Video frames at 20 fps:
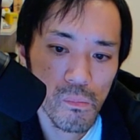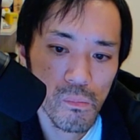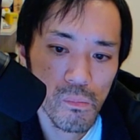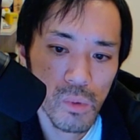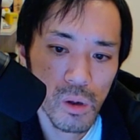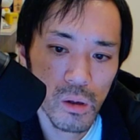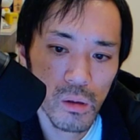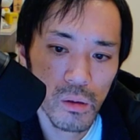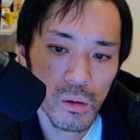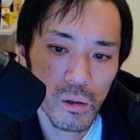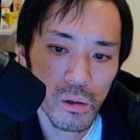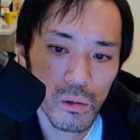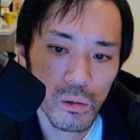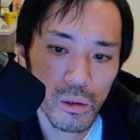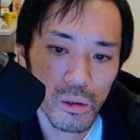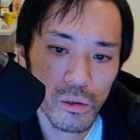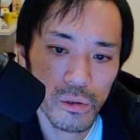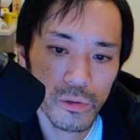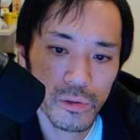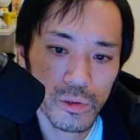だから
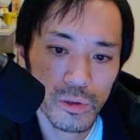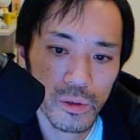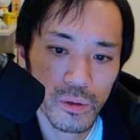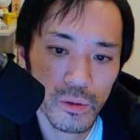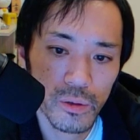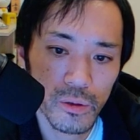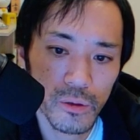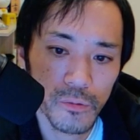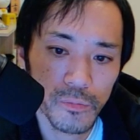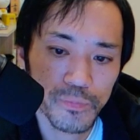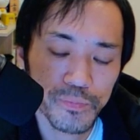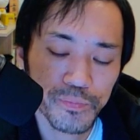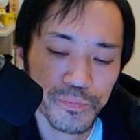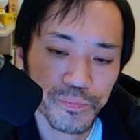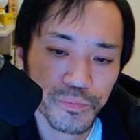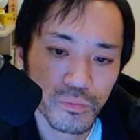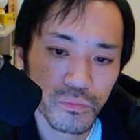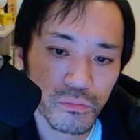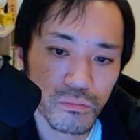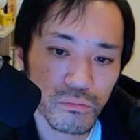なんすかね
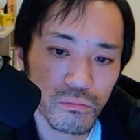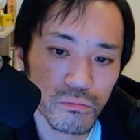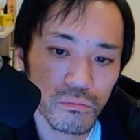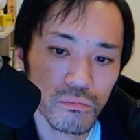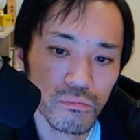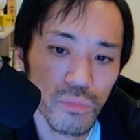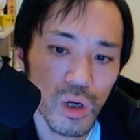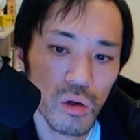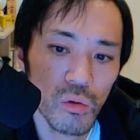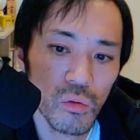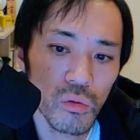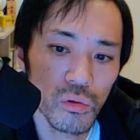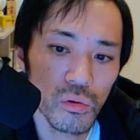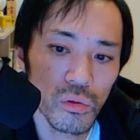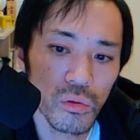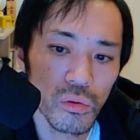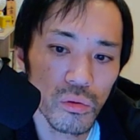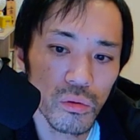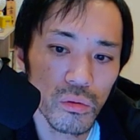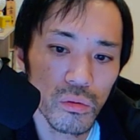まあこ
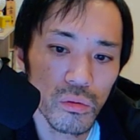の